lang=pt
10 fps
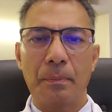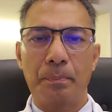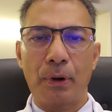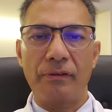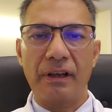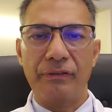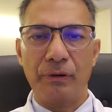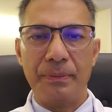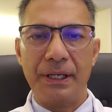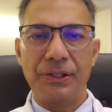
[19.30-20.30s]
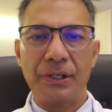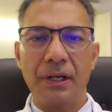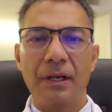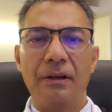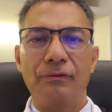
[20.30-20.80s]
Provavelmente
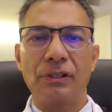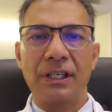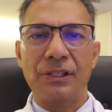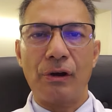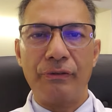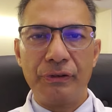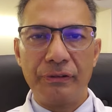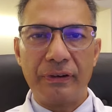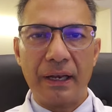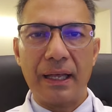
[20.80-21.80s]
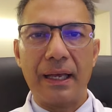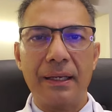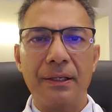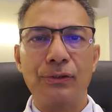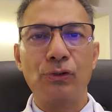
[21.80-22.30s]
você já ouviu falar
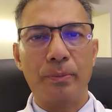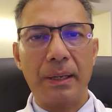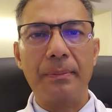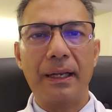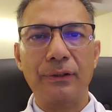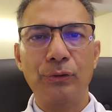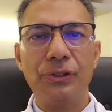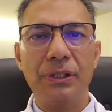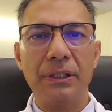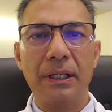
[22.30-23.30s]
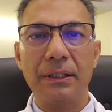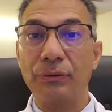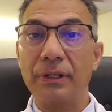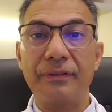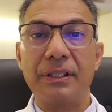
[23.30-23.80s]
sobre a melatonina, não
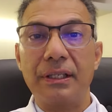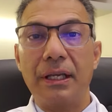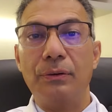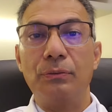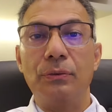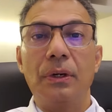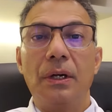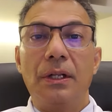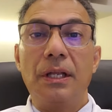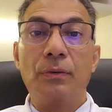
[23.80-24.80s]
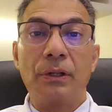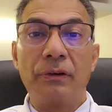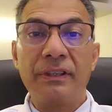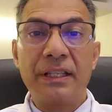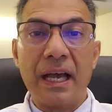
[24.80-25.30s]
deve ser nenhum, nenhuma
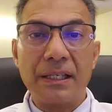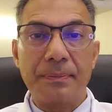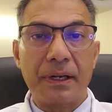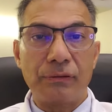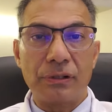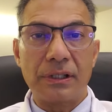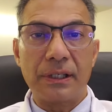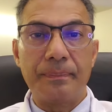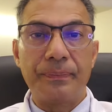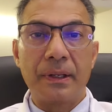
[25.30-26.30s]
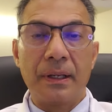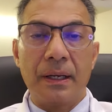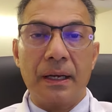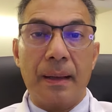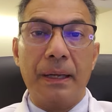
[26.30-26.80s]
novidade para você.
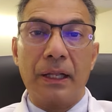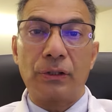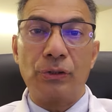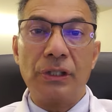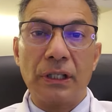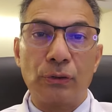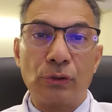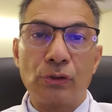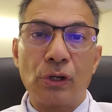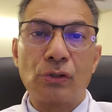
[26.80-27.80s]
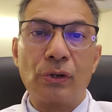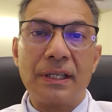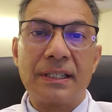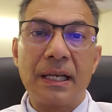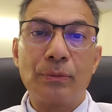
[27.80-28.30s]
A melatonina todos nós
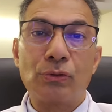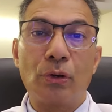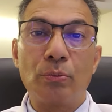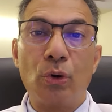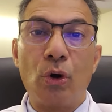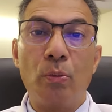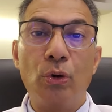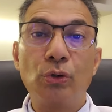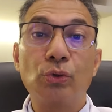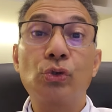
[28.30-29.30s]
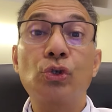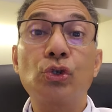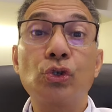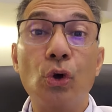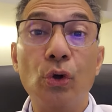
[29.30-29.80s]
conhecemos como um hormônio do
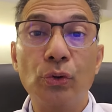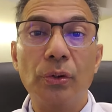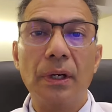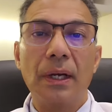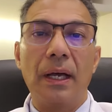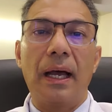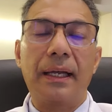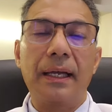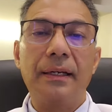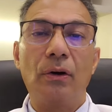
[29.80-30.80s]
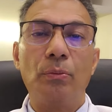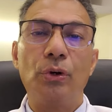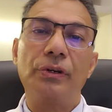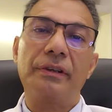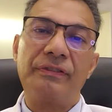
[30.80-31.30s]
sono, aquele
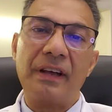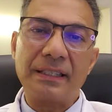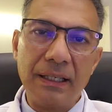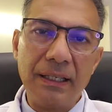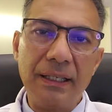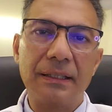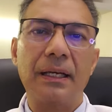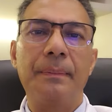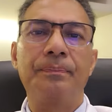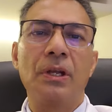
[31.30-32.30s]
hormônio que facilita